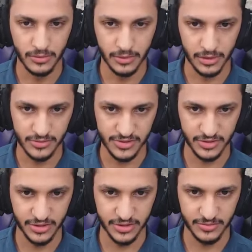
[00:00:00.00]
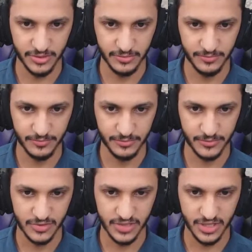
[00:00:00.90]
يلا مستعدين يا شباب
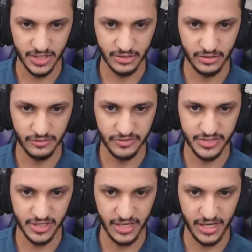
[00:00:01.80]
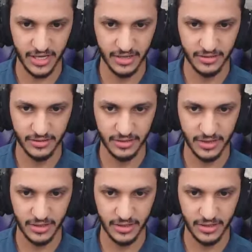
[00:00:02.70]
السياره قاعده تلف يسار لحالها لا